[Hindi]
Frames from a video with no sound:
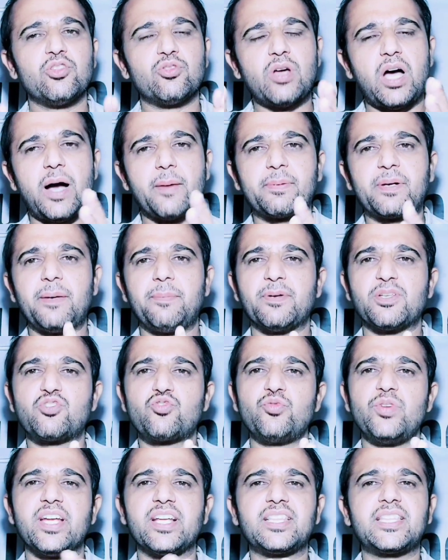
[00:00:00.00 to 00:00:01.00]
तो आपका
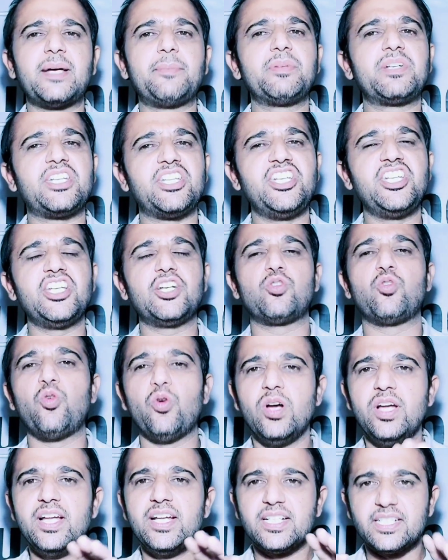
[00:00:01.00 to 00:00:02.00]
पशु एकदम ठीक
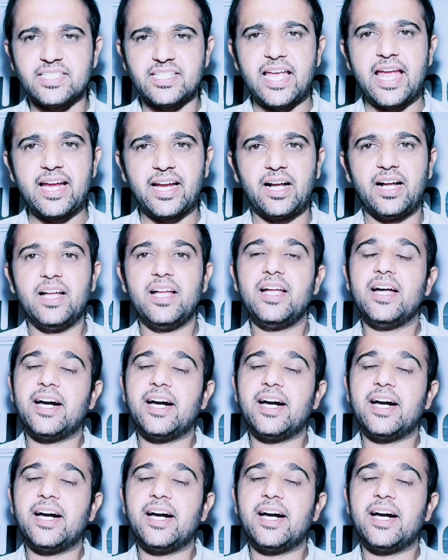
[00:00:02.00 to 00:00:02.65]
हो जाएगा